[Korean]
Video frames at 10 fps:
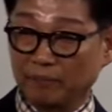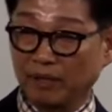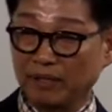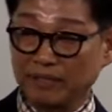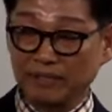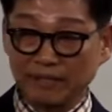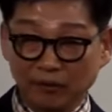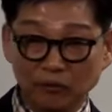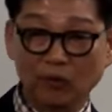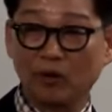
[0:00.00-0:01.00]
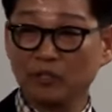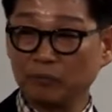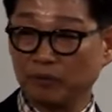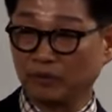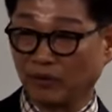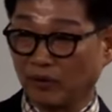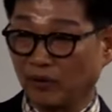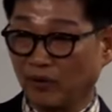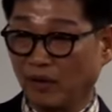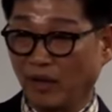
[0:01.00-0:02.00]
애터미 시장도 커질
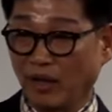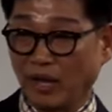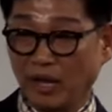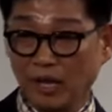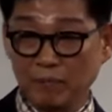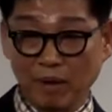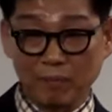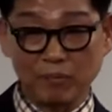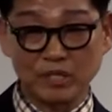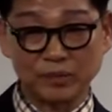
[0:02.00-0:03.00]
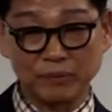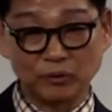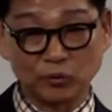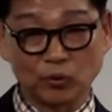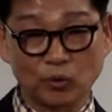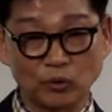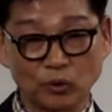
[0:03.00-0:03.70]
뿐더러 해외 멤버십이